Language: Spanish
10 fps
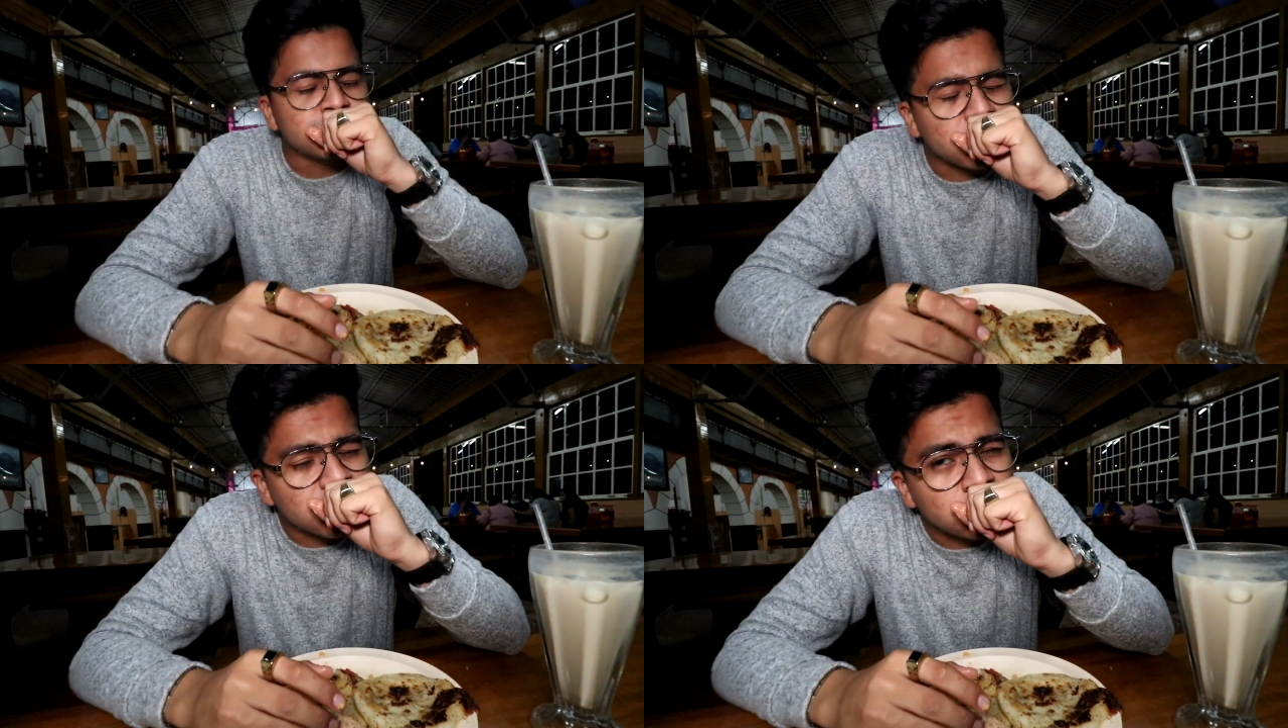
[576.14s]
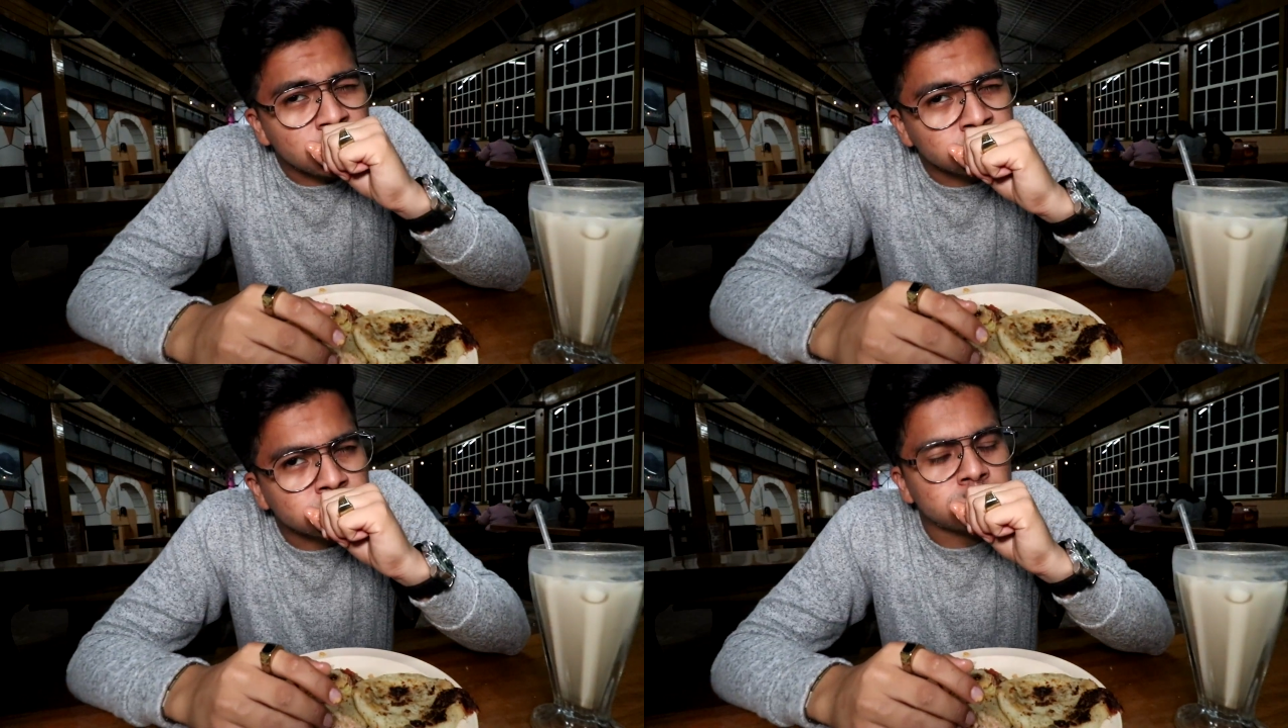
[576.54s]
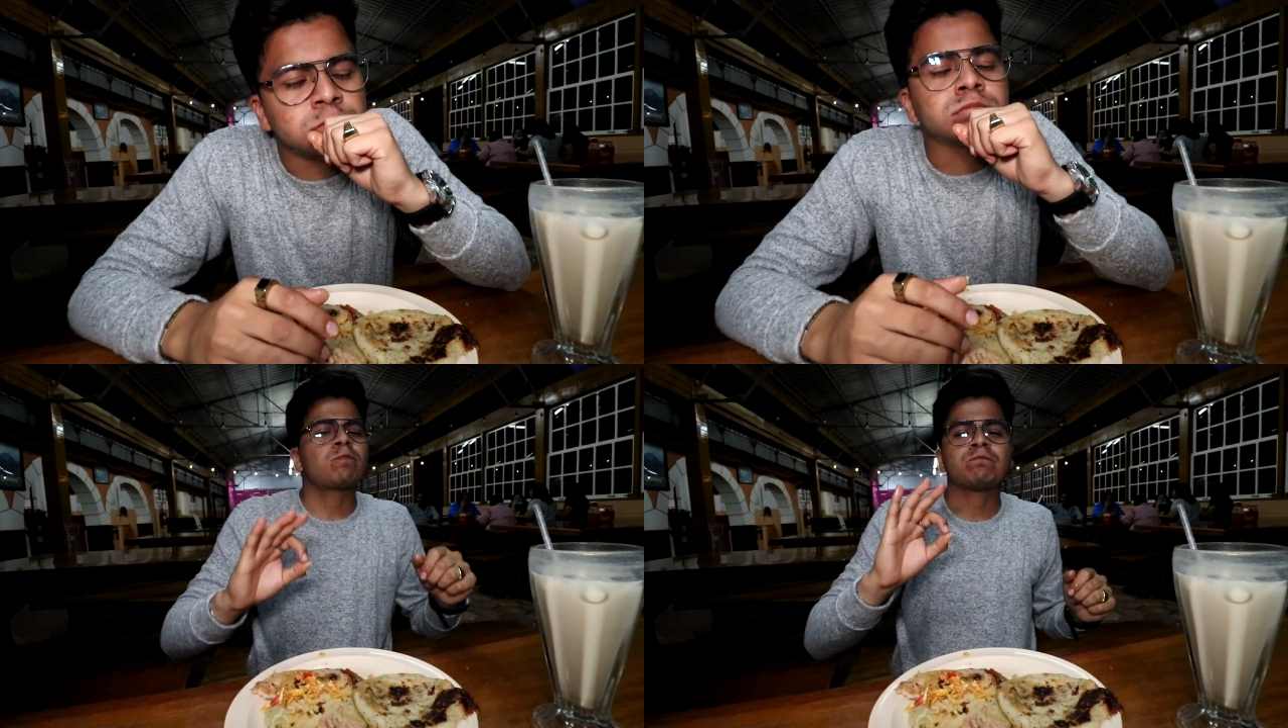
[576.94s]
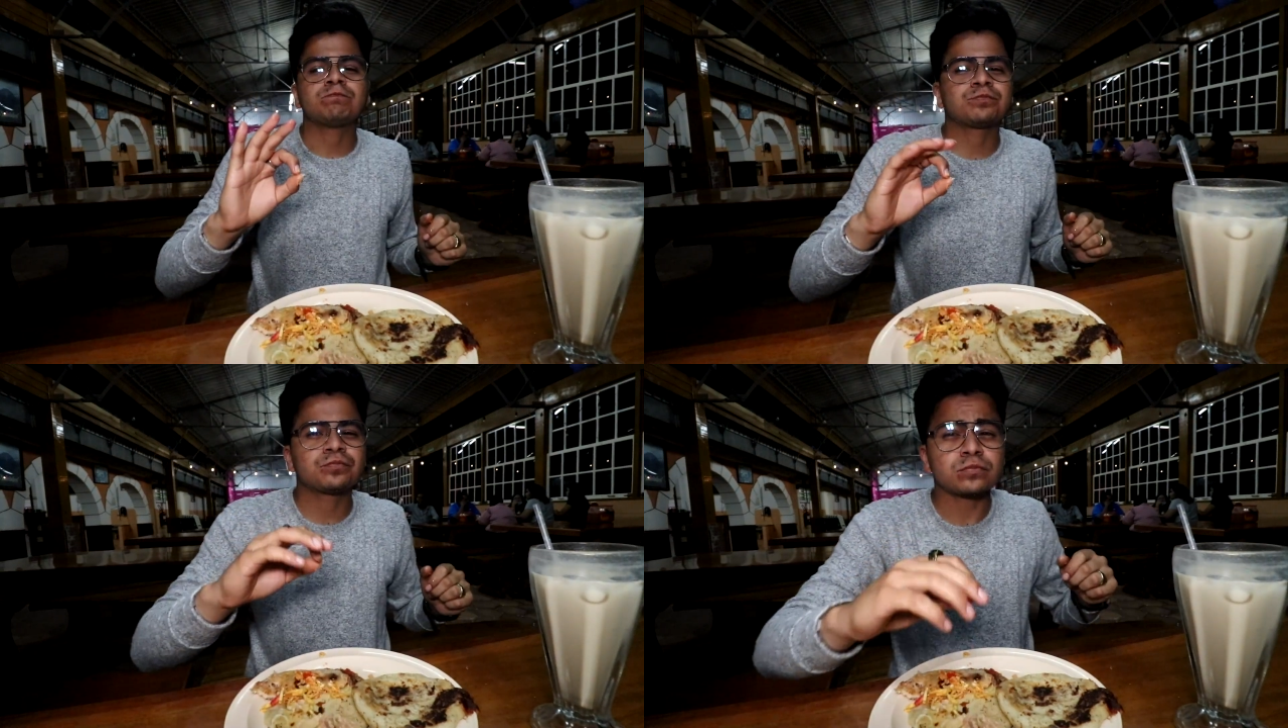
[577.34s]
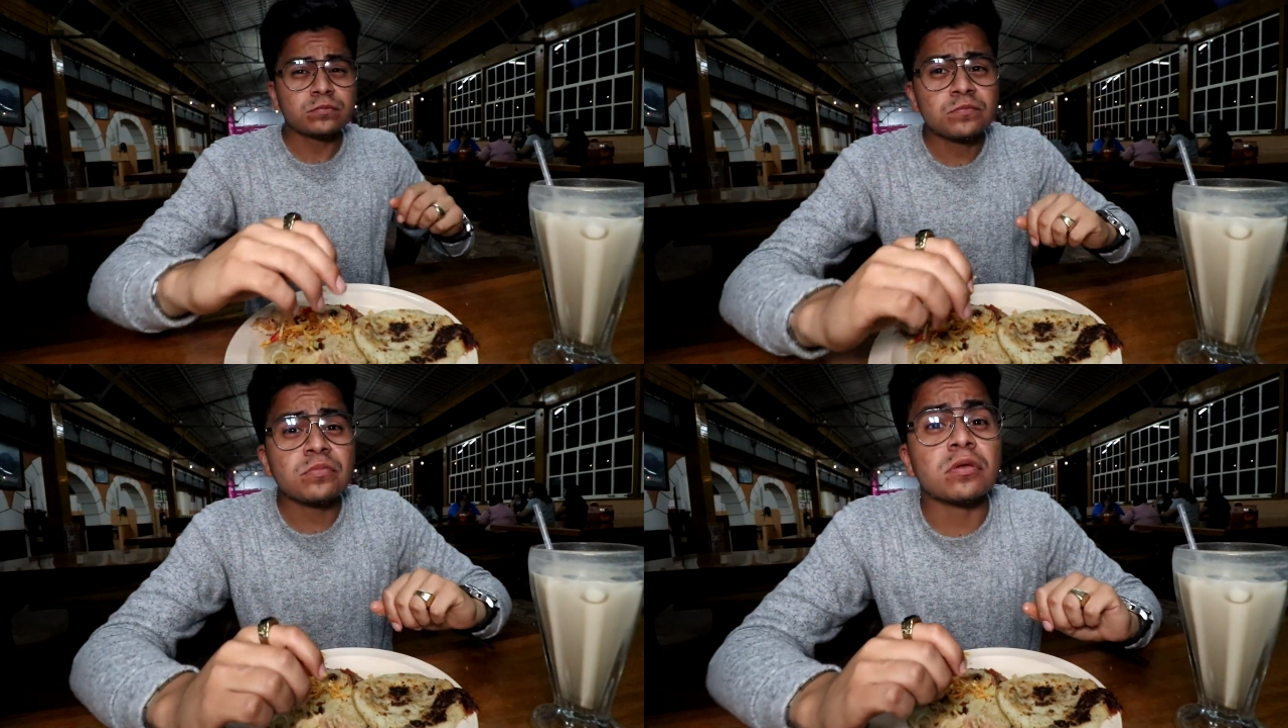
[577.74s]
Y para adentro.
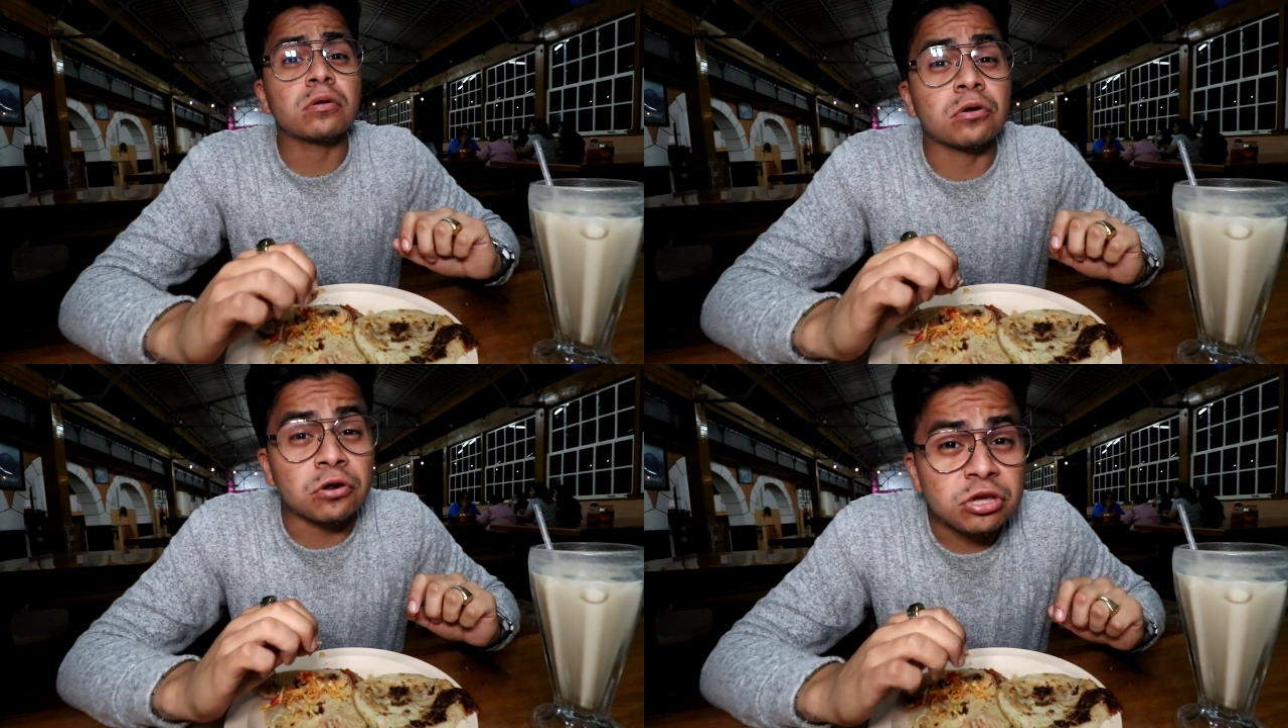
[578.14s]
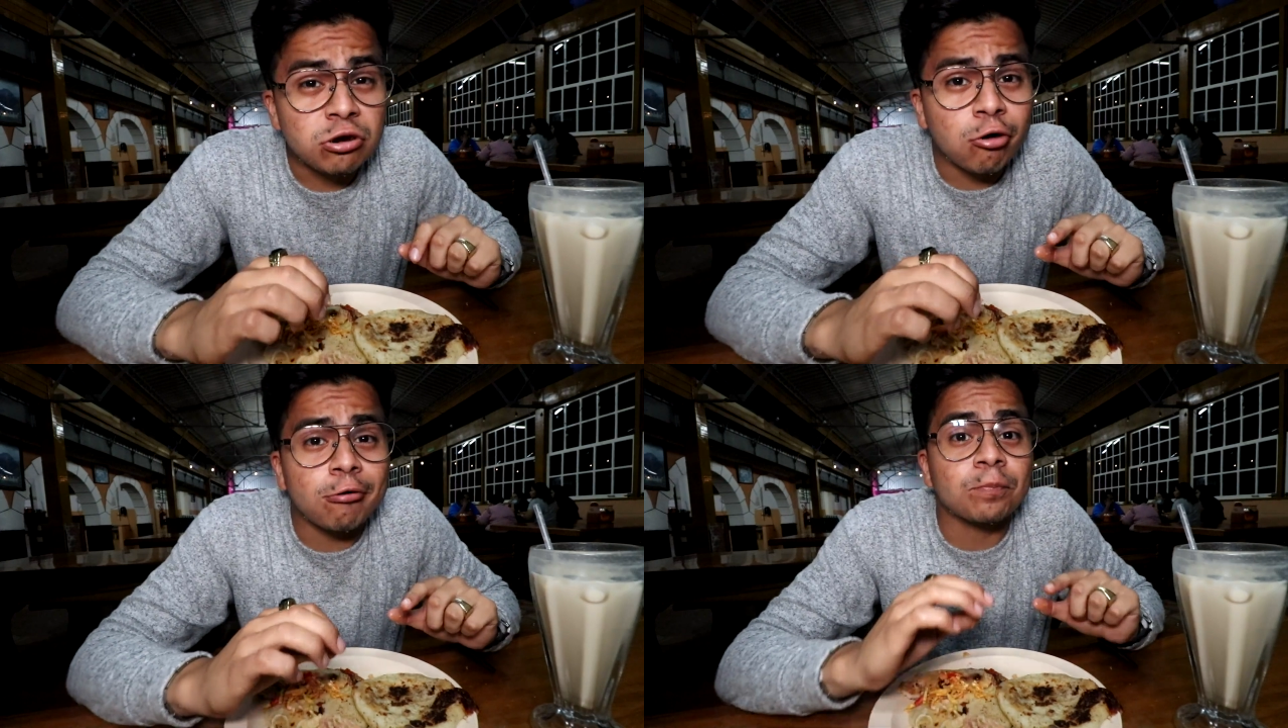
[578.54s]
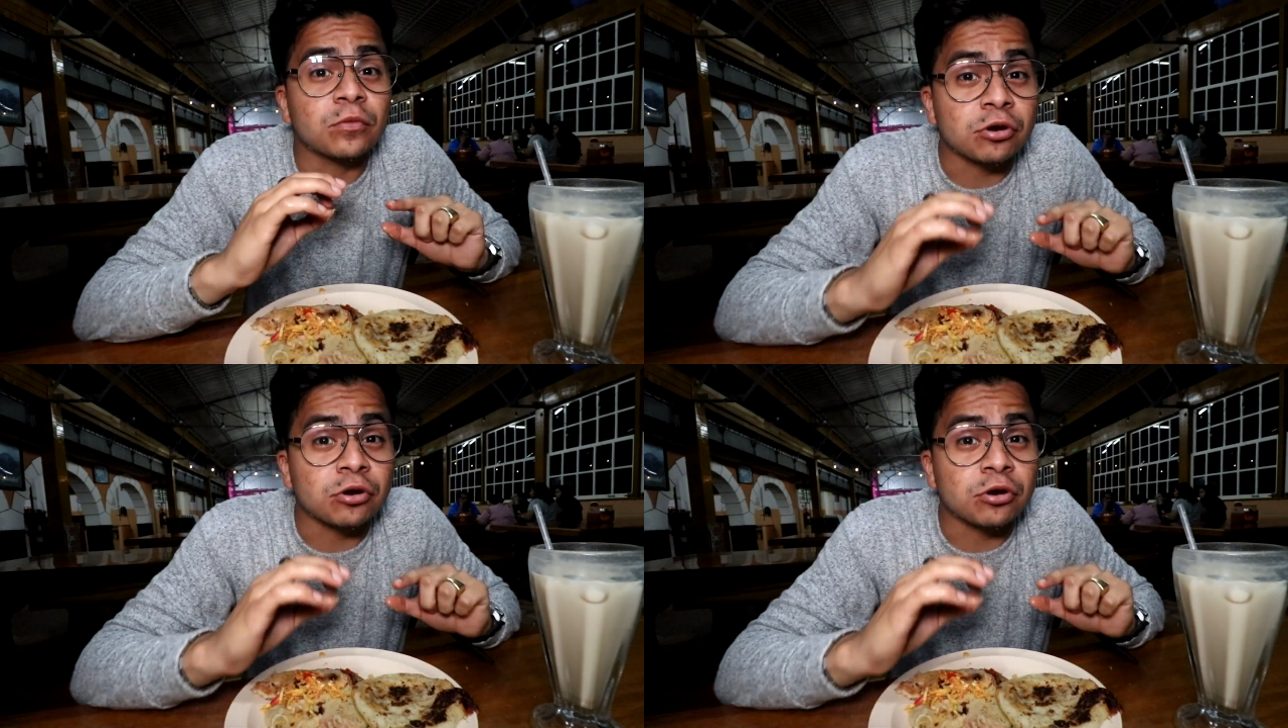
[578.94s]
Rico,